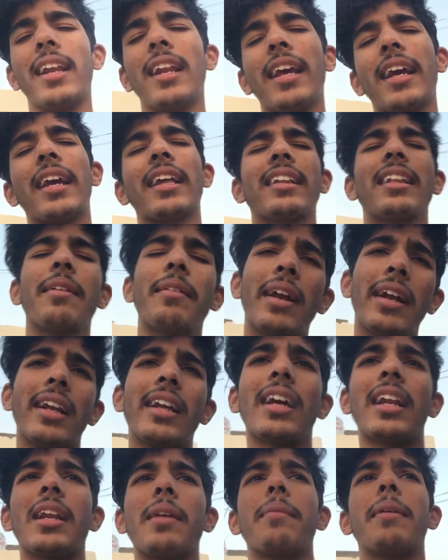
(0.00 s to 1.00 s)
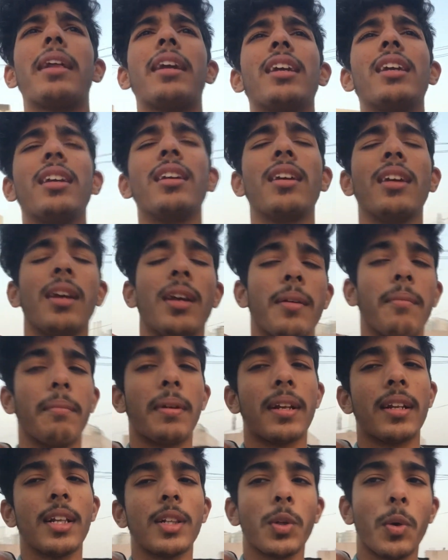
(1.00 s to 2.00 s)
लेके सब एडिटिंग करनी पड़ेगी बट
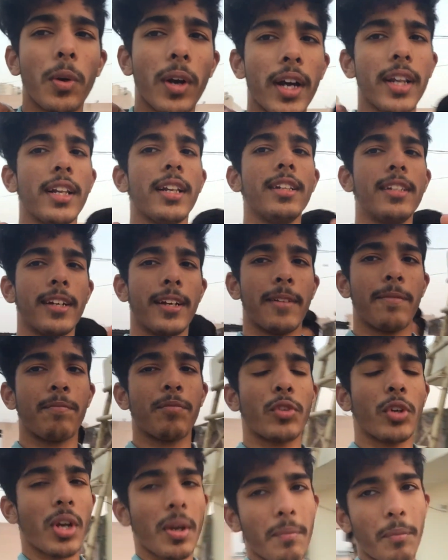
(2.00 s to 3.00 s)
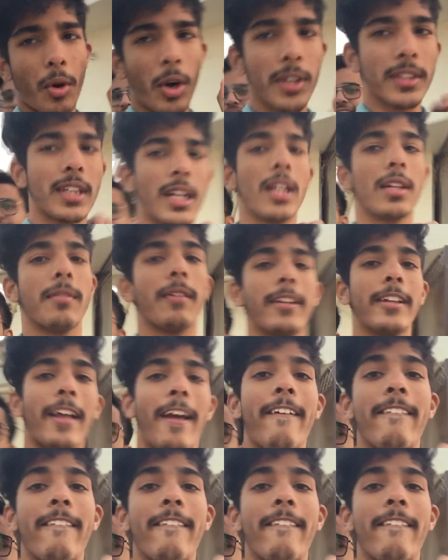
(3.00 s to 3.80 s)
इसने धोखा दे दिया तो ये बहुत गलत बात इन